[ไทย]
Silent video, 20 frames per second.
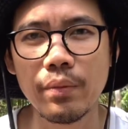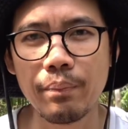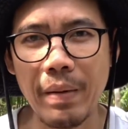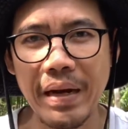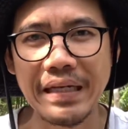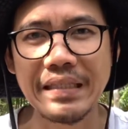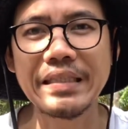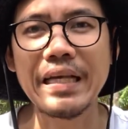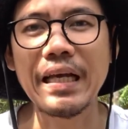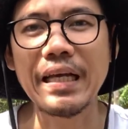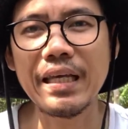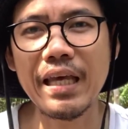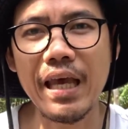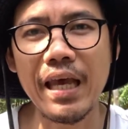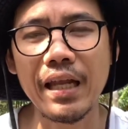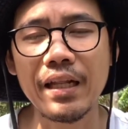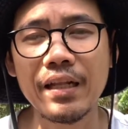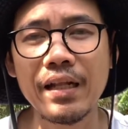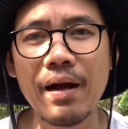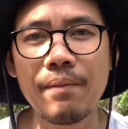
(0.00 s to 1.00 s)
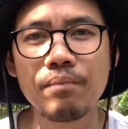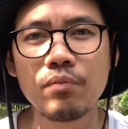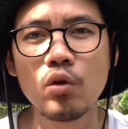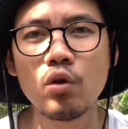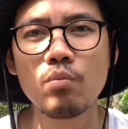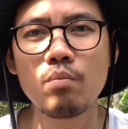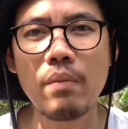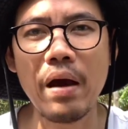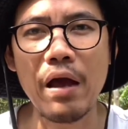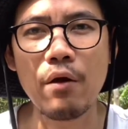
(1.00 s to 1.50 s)
มันสังเกตกับ
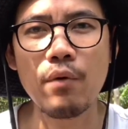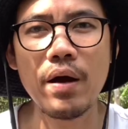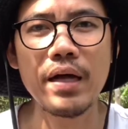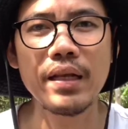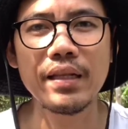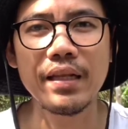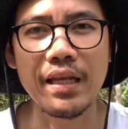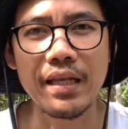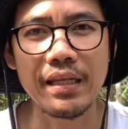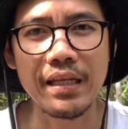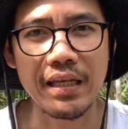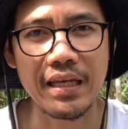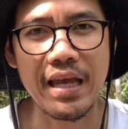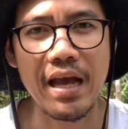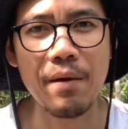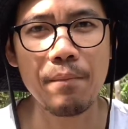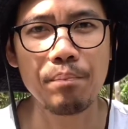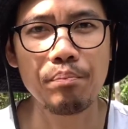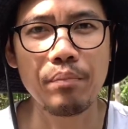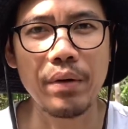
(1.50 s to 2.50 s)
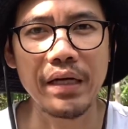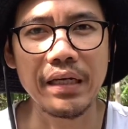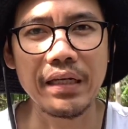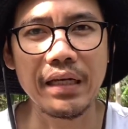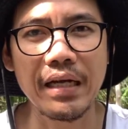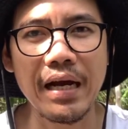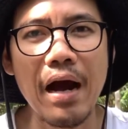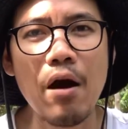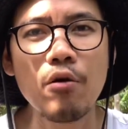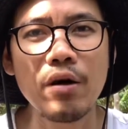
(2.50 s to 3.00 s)
ต้นไม้ว่าดินอย่างเงี้ยมัน
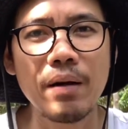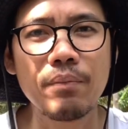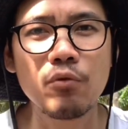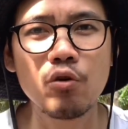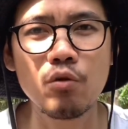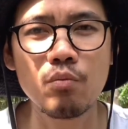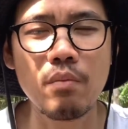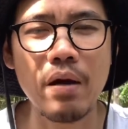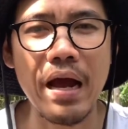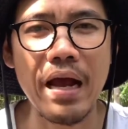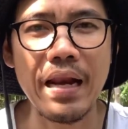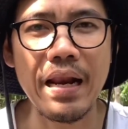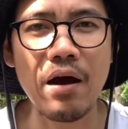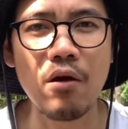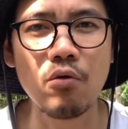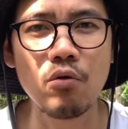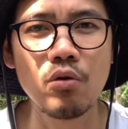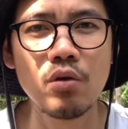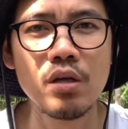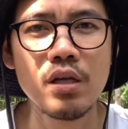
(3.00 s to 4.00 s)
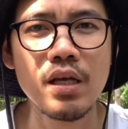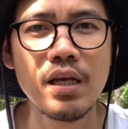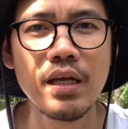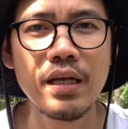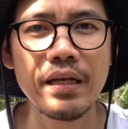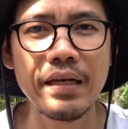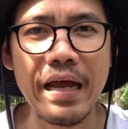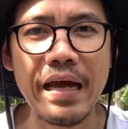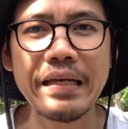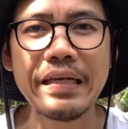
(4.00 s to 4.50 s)
เข้ากับต้นไม้เรา
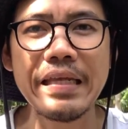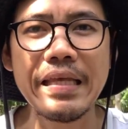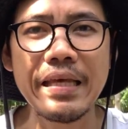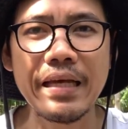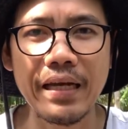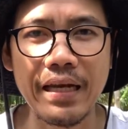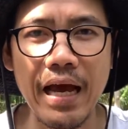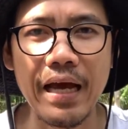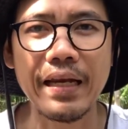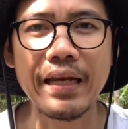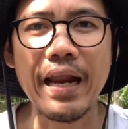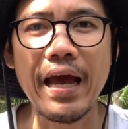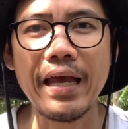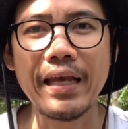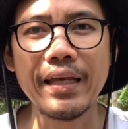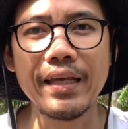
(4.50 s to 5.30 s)
ได้ดีขนาดไหน